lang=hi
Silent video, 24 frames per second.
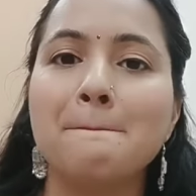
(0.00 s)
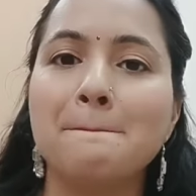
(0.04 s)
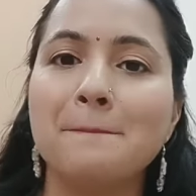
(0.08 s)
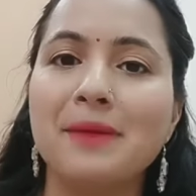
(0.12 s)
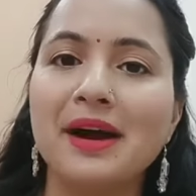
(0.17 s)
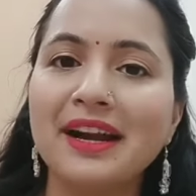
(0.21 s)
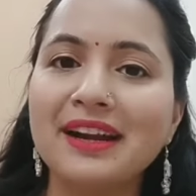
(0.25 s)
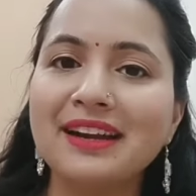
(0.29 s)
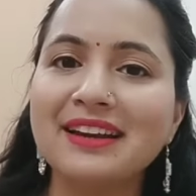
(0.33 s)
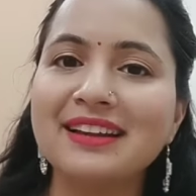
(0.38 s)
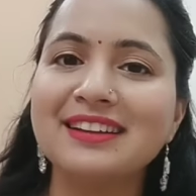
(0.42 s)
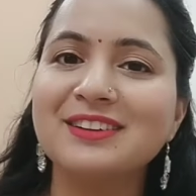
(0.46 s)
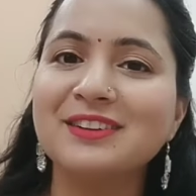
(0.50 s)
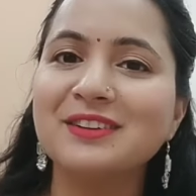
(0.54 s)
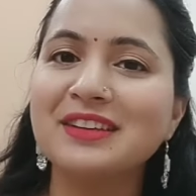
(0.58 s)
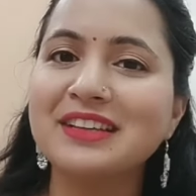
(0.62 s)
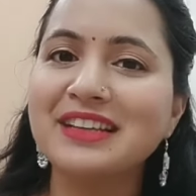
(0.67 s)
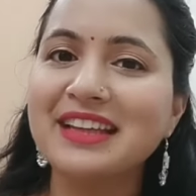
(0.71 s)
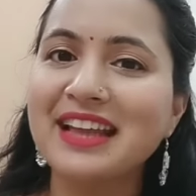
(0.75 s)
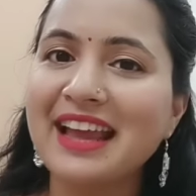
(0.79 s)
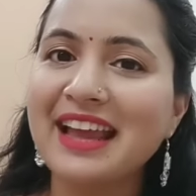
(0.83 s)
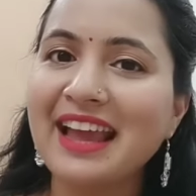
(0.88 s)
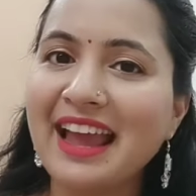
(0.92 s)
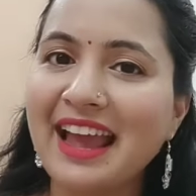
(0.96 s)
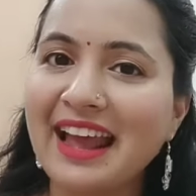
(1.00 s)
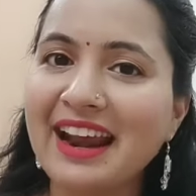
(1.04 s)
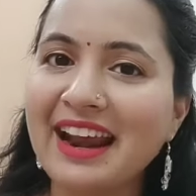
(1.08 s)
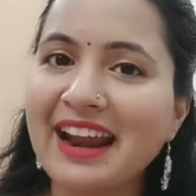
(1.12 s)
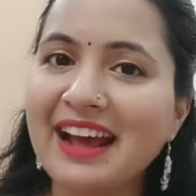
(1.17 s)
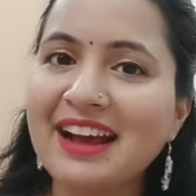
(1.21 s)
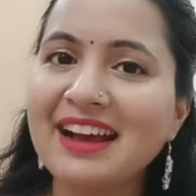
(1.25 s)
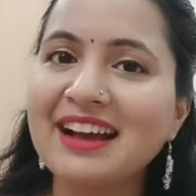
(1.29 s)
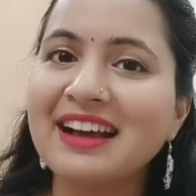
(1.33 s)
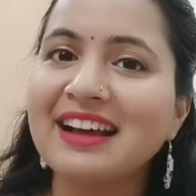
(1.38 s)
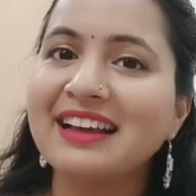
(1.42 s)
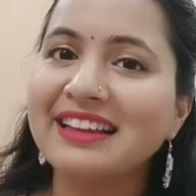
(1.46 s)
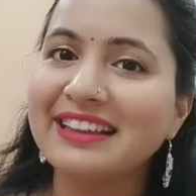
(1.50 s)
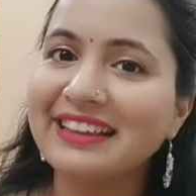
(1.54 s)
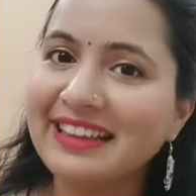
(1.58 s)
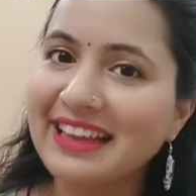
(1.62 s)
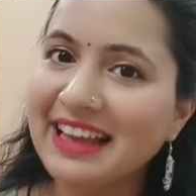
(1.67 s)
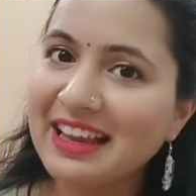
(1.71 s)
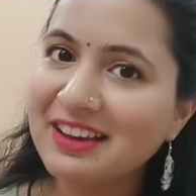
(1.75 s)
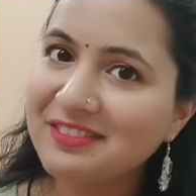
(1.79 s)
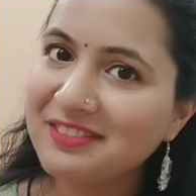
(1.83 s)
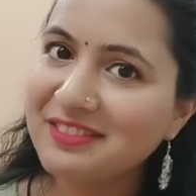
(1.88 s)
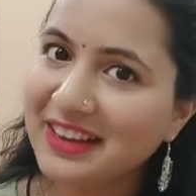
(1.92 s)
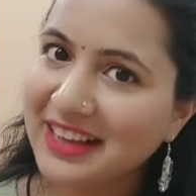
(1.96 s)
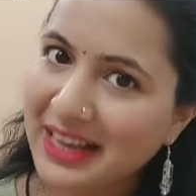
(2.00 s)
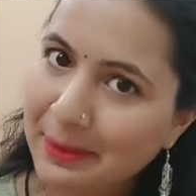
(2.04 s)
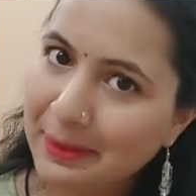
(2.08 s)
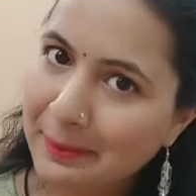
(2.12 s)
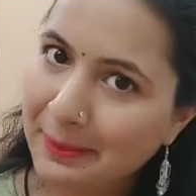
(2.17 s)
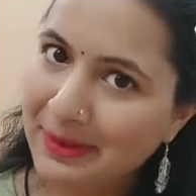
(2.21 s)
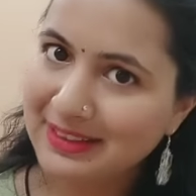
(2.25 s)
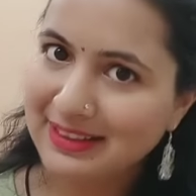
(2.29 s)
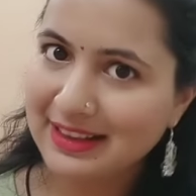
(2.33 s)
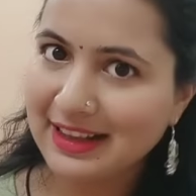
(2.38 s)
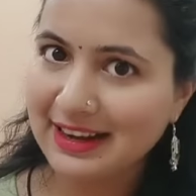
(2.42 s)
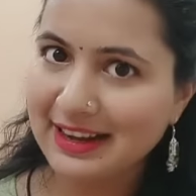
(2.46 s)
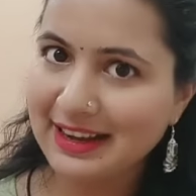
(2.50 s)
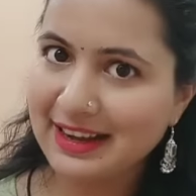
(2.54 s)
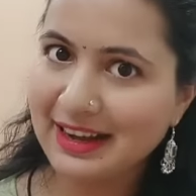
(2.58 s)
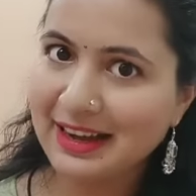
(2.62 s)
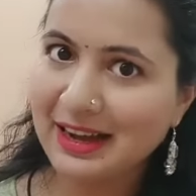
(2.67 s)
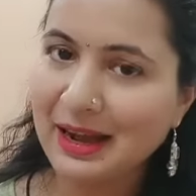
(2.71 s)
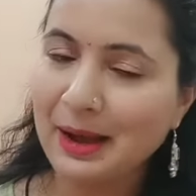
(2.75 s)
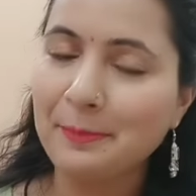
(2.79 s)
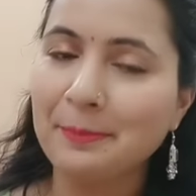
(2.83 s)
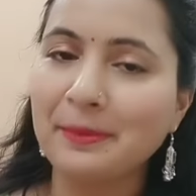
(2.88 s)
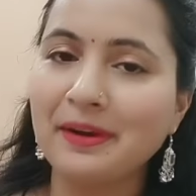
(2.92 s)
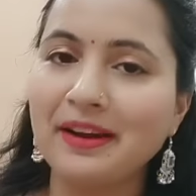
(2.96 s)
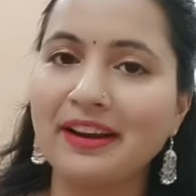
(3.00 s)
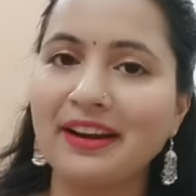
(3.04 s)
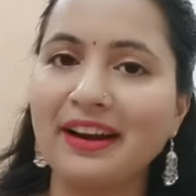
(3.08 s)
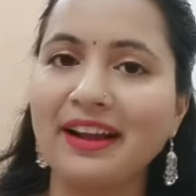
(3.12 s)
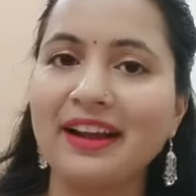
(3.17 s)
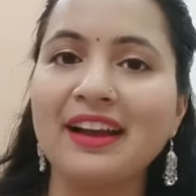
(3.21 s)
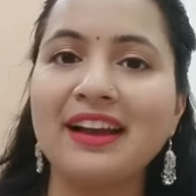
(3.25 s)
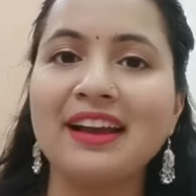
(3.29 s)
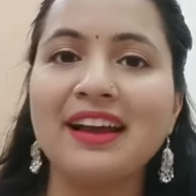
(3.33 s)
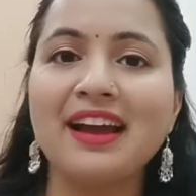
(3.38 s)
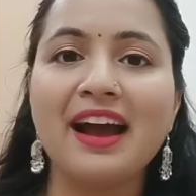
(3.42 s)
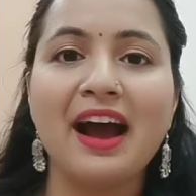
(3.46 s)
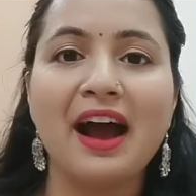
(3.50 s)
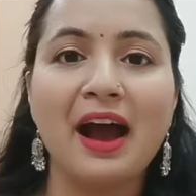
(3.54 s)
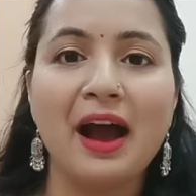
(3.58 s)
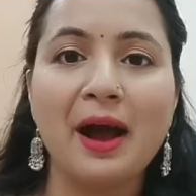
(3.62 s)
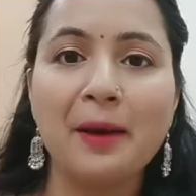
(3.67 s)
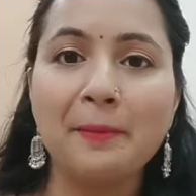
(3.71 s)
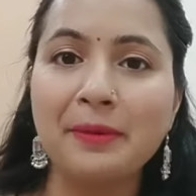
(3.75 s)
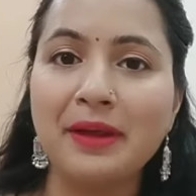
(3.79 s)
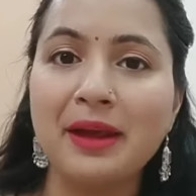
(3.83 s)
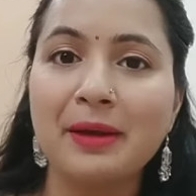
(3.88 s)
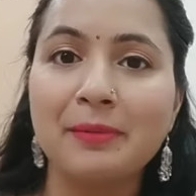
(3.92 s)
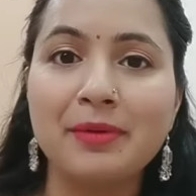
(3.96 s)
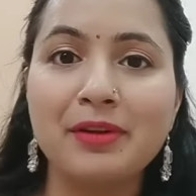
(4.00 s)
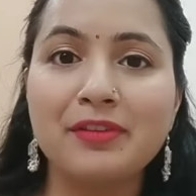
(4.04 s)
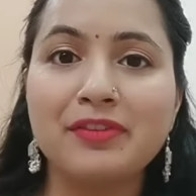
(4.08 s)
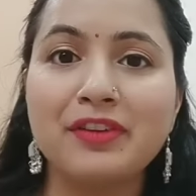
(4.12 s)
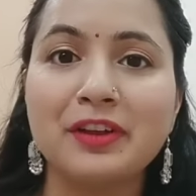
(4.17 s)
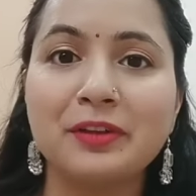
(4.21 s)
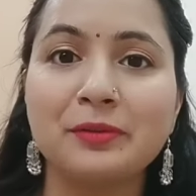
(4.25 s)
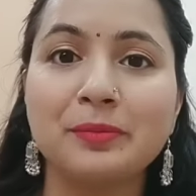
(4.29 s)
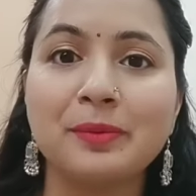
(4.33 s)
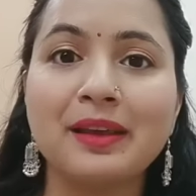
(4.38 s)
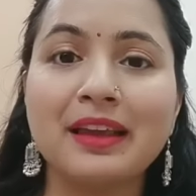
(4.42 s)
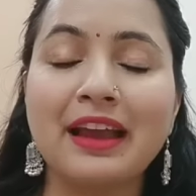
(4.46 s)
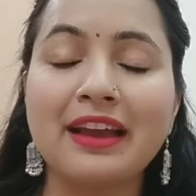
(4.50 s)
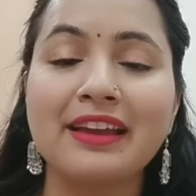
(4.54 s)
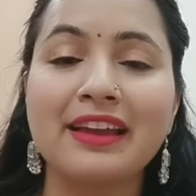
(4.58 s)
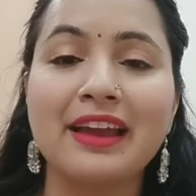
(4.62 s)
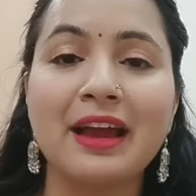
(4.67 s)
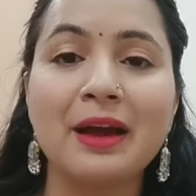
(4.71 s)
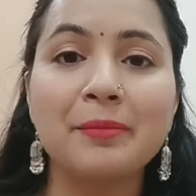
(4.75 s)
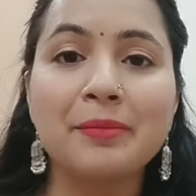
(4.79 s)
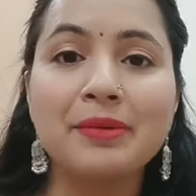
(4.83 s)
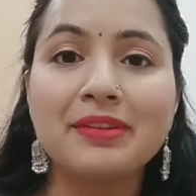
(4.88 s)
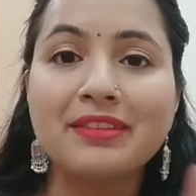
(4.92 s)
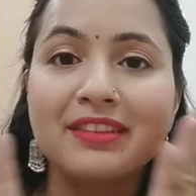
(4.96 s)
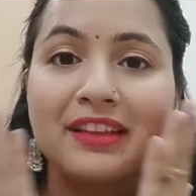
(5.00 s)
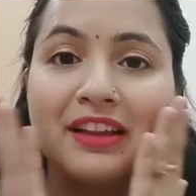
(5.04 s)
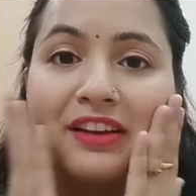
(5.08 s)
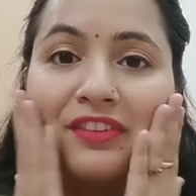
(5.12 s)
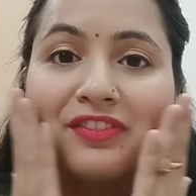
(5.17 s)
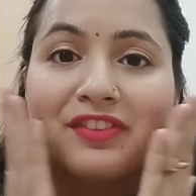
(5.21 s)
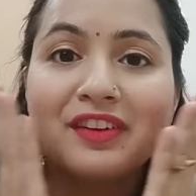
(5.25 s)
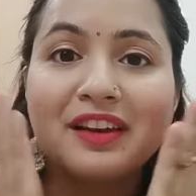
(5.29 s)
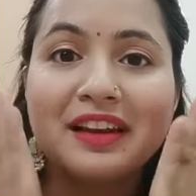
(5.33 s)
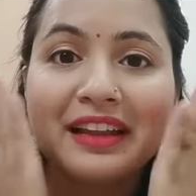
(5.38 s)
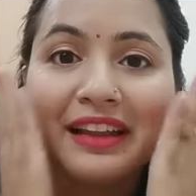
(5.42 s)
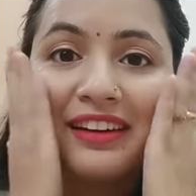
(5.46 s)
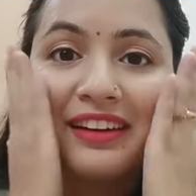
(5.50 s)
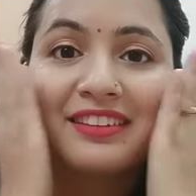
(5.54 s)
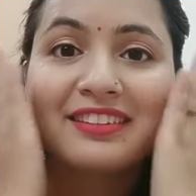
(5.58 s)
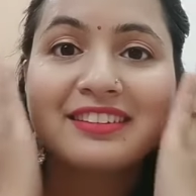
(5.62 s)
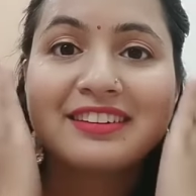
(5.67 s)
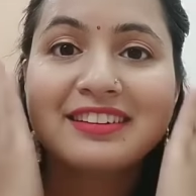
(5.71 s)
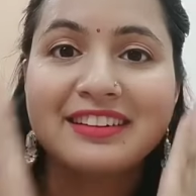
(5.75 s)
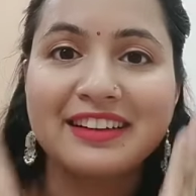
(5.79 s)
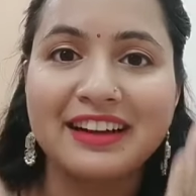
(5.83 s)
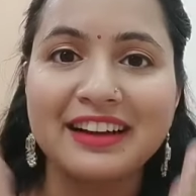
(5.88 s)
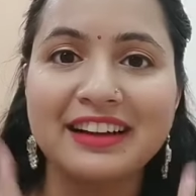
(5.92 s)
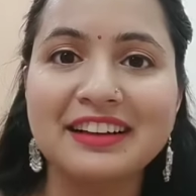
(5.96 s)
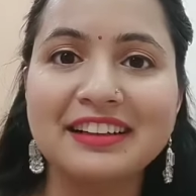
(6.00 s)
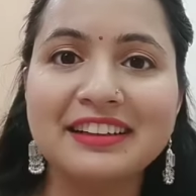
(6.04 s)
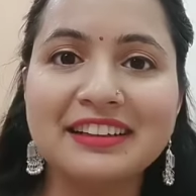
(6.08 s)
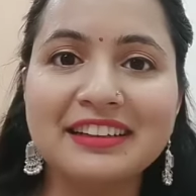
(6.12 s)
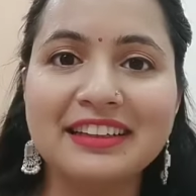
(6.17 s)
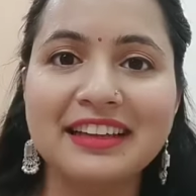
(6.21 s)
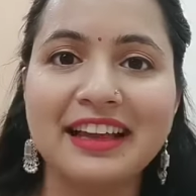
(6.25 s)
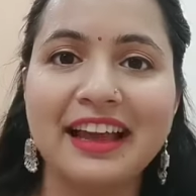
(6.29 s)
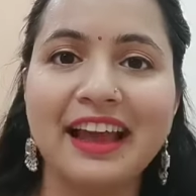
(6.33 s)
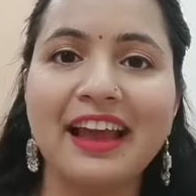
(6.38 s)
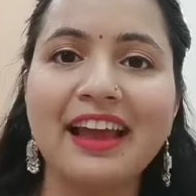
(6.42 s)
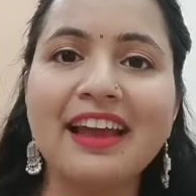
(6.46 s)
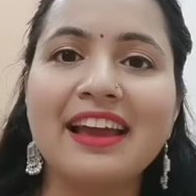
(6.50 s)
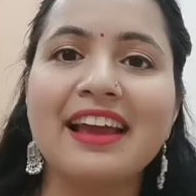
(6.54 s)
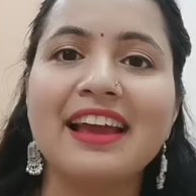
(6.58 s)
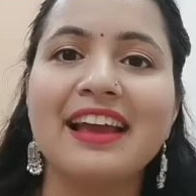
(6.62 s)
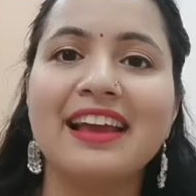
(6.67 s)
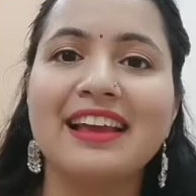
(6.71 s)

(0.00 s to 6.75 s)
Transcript: बट जो ये है ना ये वही मसाले का काम कर रहा है अभी हमने फेस पे क्या किया हमने सिर्फ लेयर्स रख दी हैं